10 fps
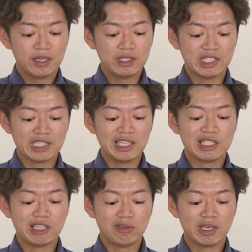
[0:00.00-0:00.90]
自転
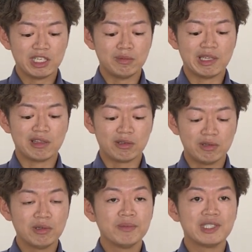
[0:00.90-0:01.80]
車用ヘルメット
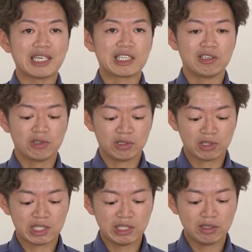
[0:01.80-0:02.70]
の着用
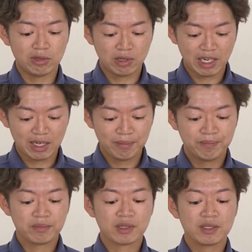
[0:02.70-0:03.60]
促進のほか
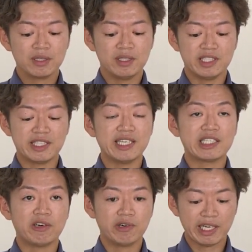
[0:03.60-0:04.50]
自転
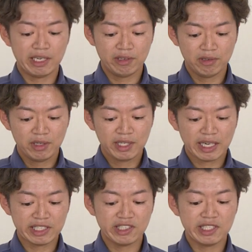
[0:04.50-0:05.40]
車保険の
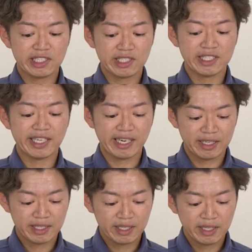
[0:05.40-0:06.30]
加入についてや
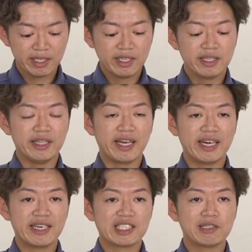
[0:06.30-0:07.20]
な
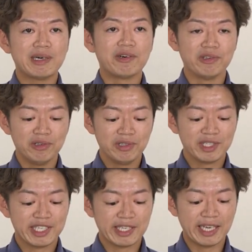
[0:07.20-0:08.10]
がらスマホの
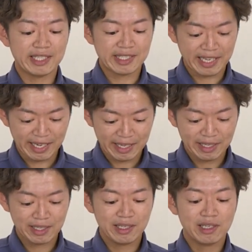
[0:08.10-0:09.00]
危険性
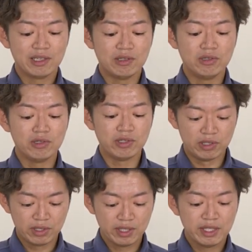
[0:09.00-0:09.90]

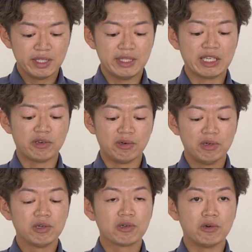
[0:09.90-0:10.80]
ルールなどを
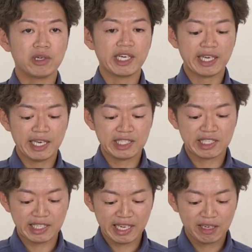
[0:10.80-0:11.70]
講義形
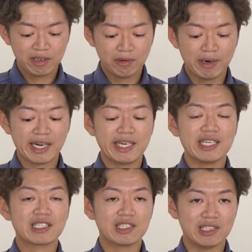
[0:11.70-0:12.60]
式で分かり
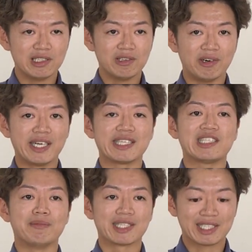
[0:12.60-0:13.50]
やすくお話し
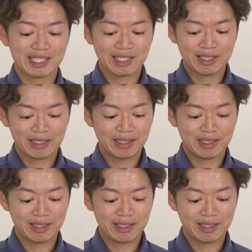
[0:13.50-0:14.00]
します